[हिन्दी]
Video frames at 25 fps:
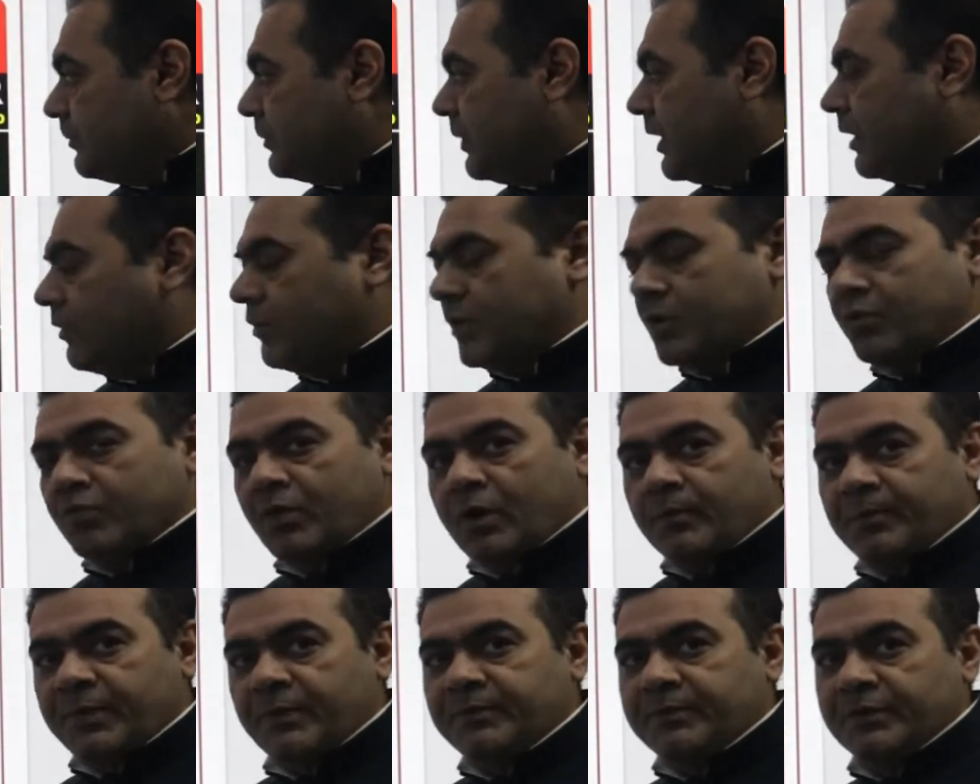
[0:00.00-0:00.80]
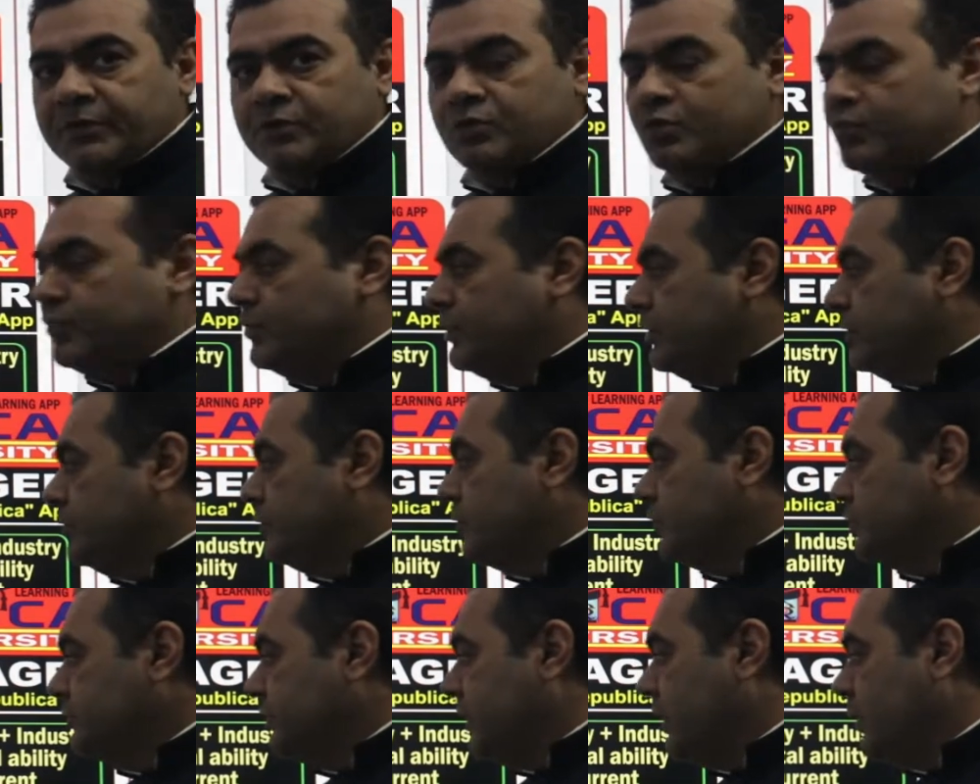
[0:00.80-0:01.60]
बावन वन फिफ्टी टू
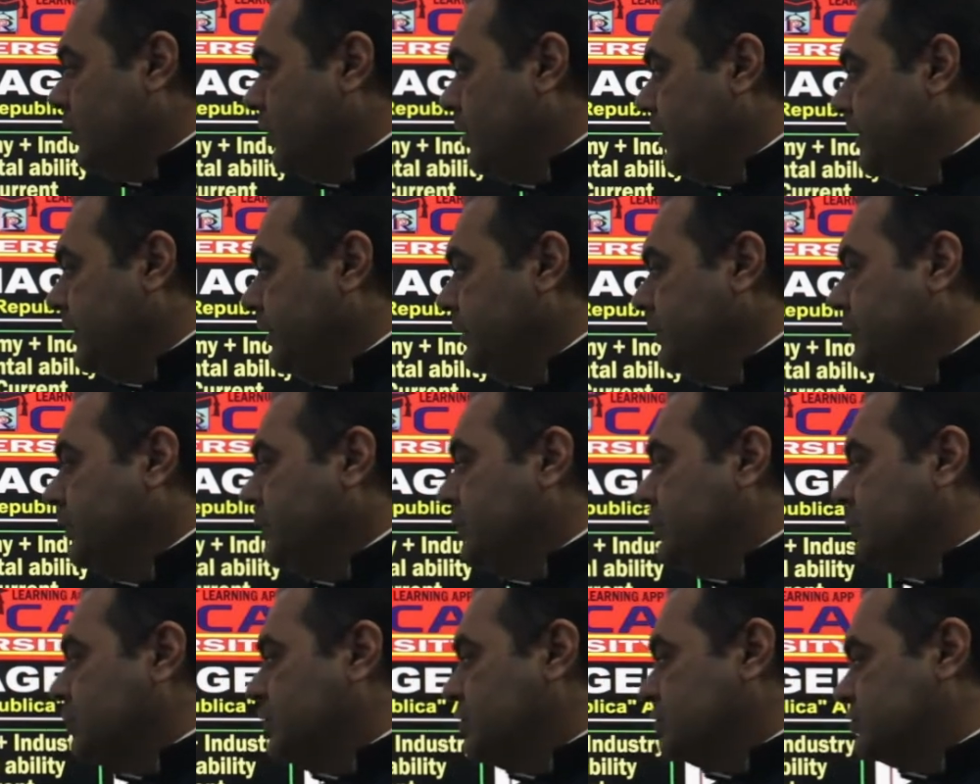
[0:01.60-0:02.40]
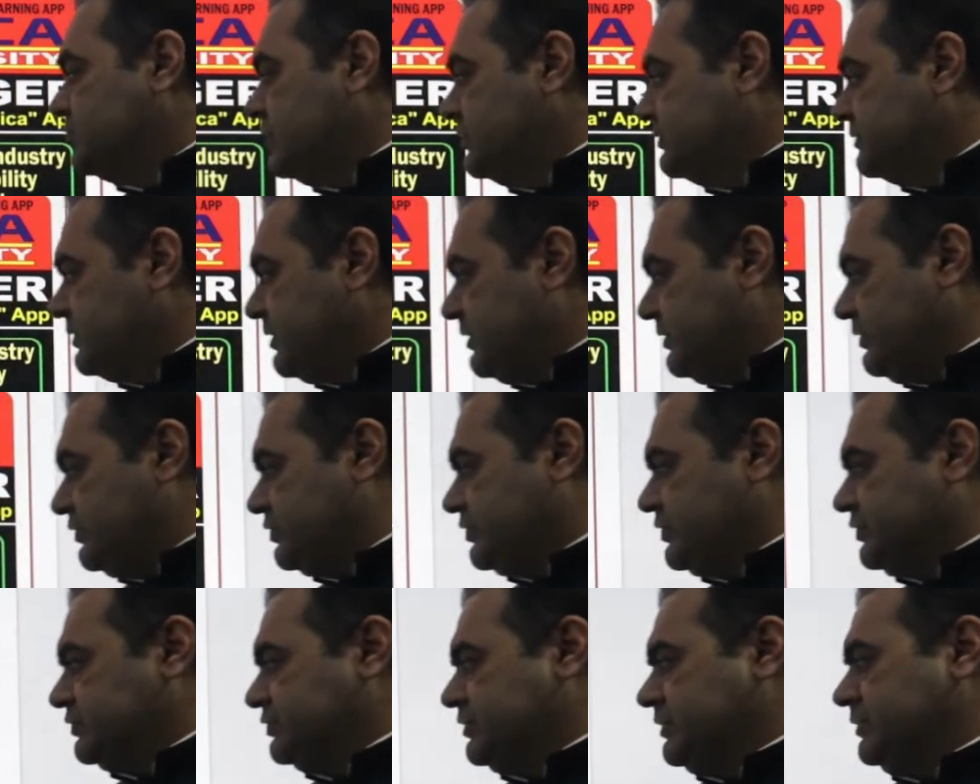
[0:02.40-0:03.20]
वीडियोज है ऑलरेडी क्वेश्चन सर
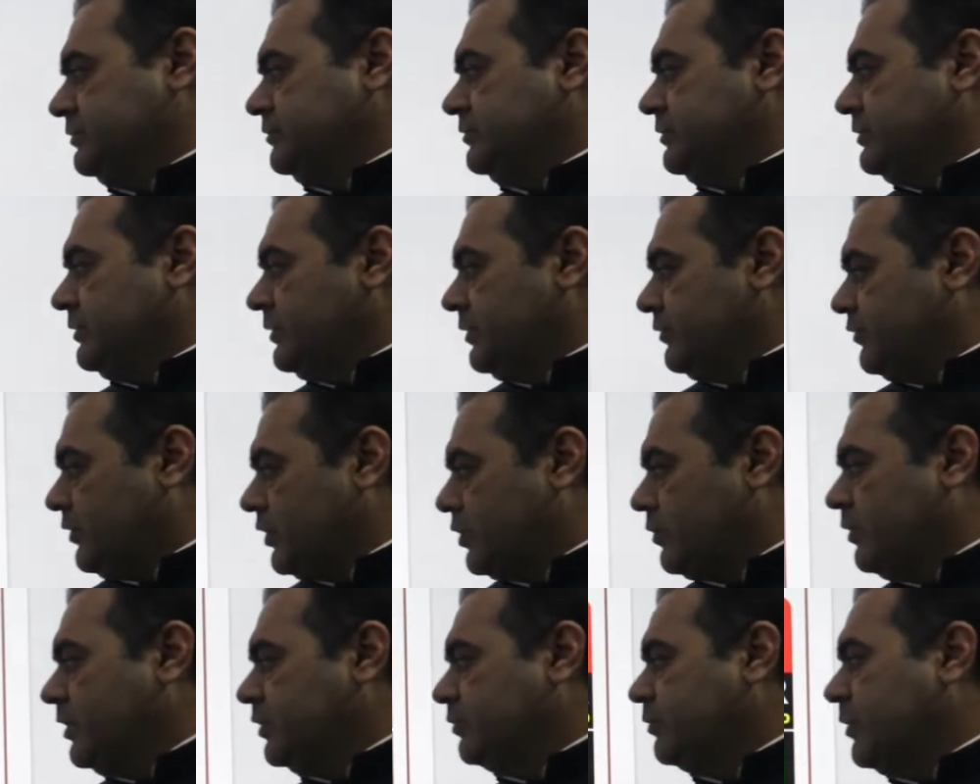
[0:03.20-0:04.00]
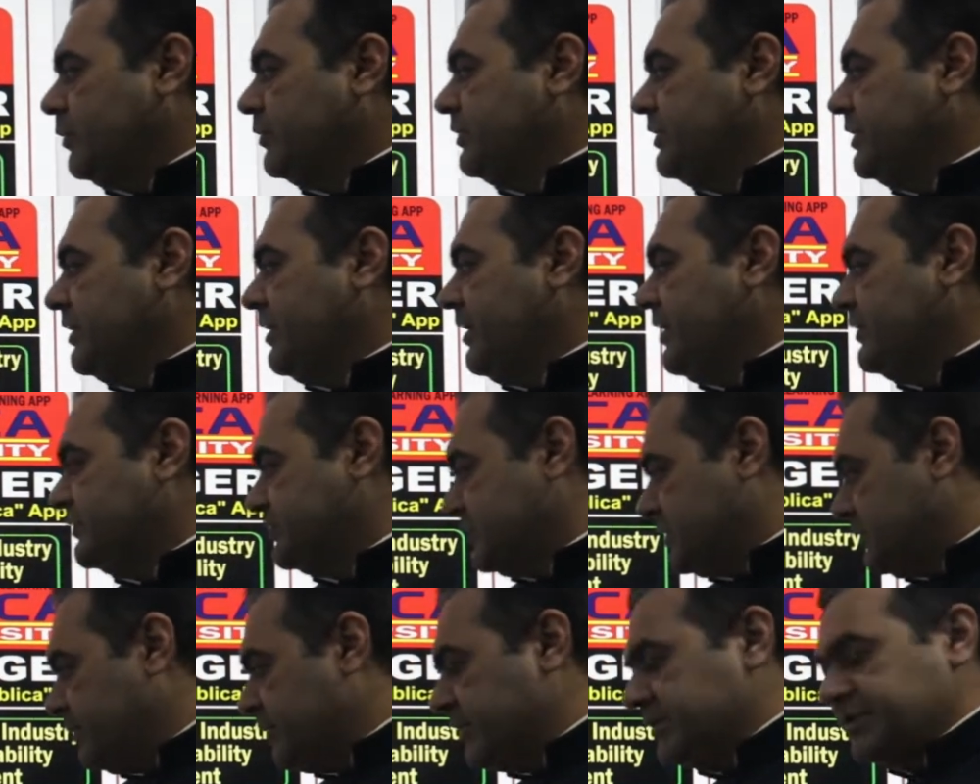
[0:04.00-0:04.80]
डिस्कशन फॉर्मेट में भी है
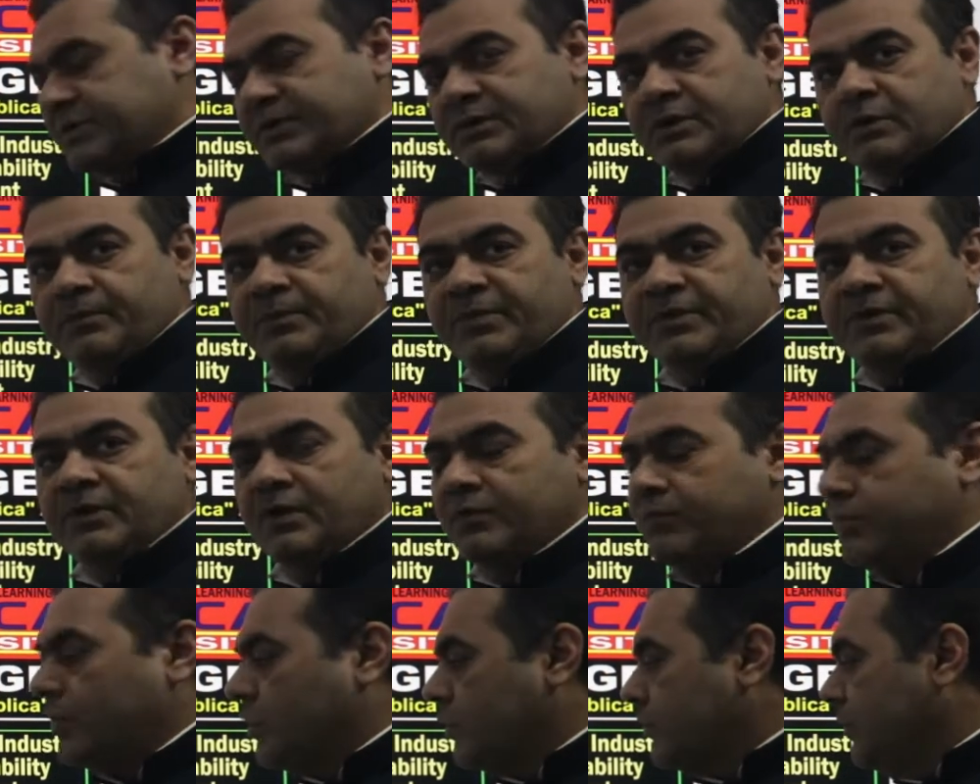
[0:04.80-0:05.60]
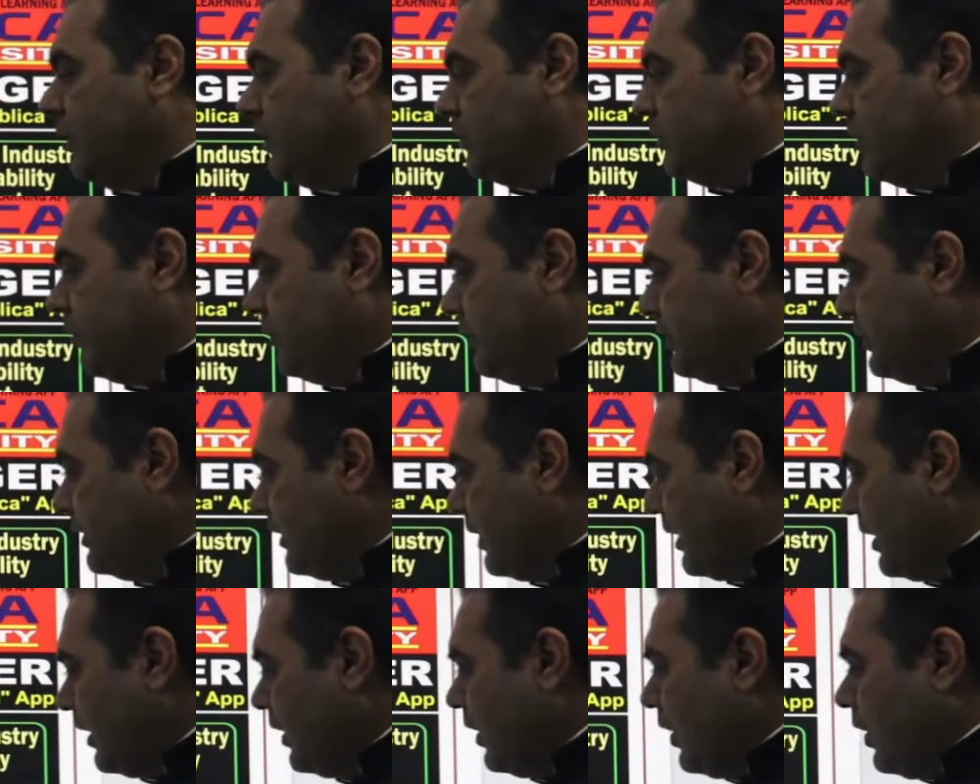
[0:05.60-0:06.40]
स्टडी मटेरियल पी डी एफ फॉर्मेट में भी
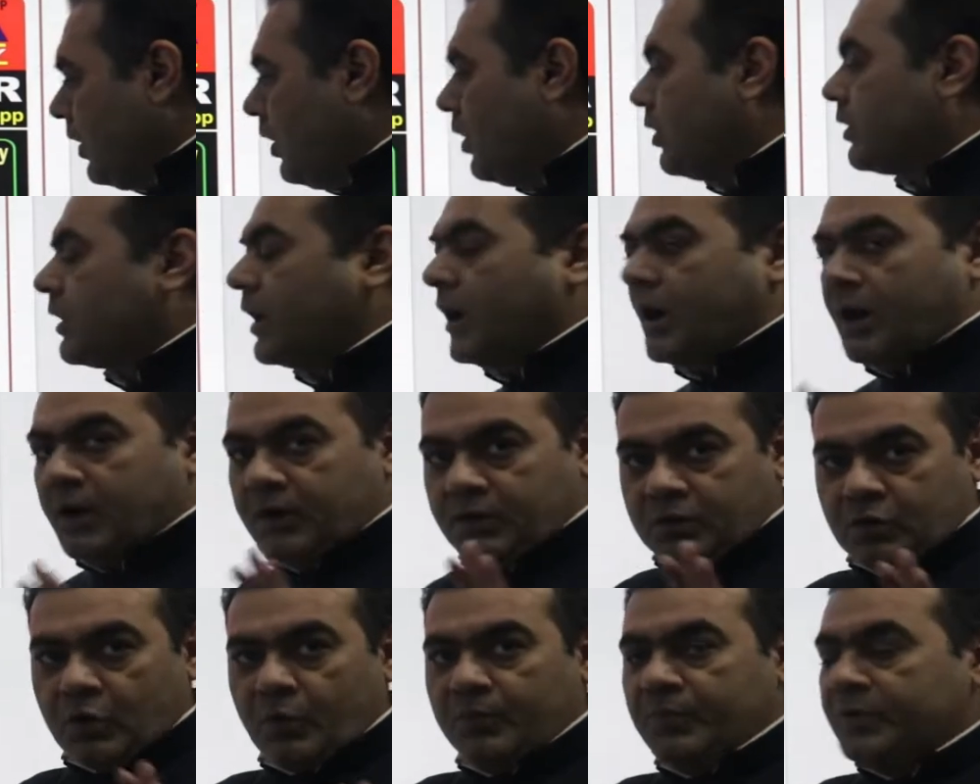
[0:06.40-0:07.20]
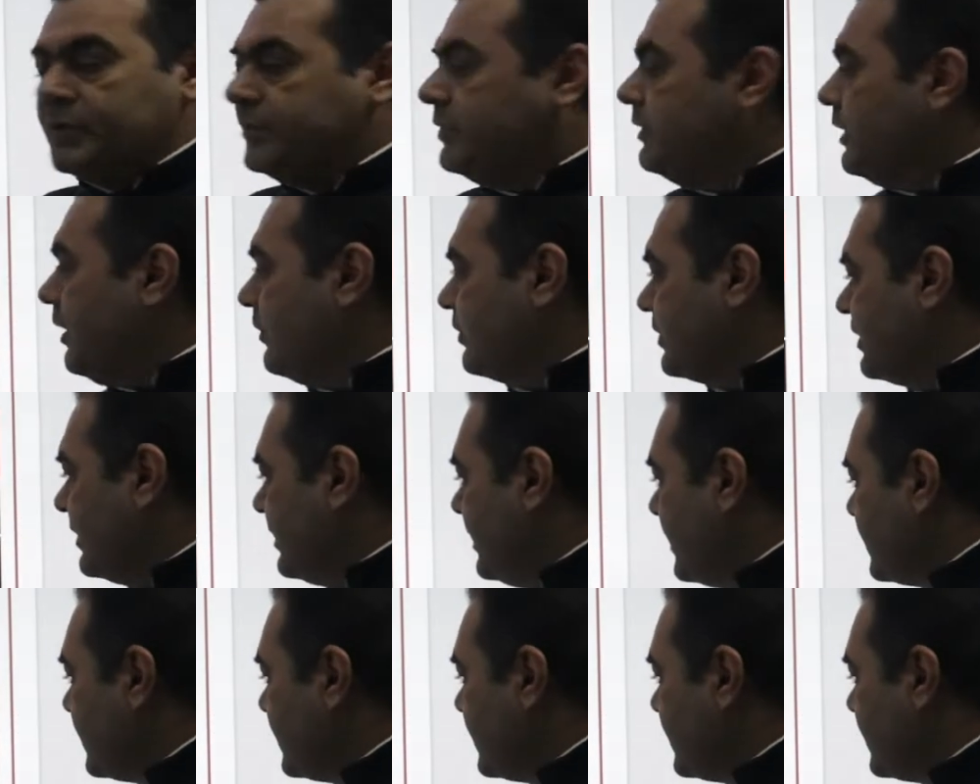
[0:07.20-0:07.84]
है और हार्ड कॉपी भी आपके